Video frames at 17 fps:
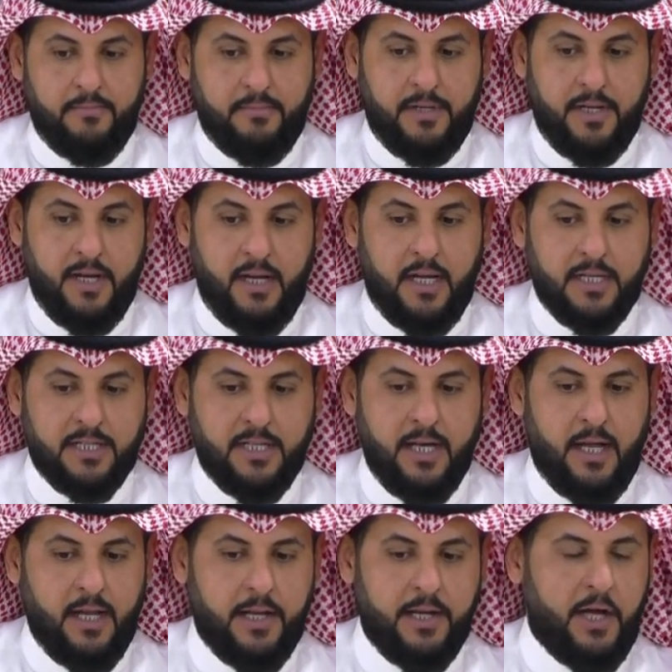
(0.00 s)
من
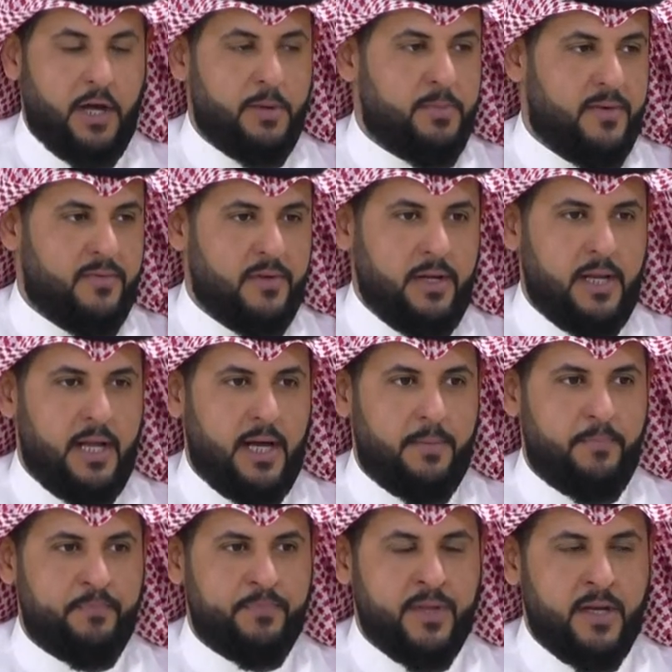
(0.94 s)
الاشياء اللي انا احبها في
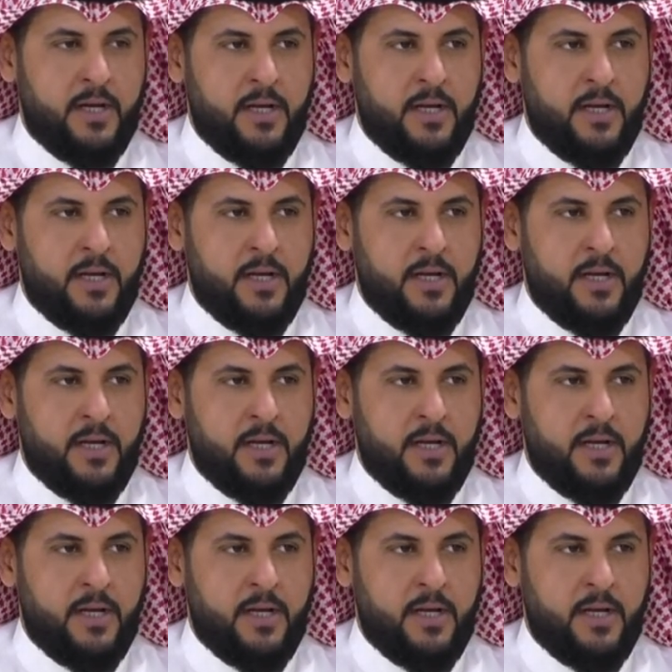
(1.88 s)
الاعلام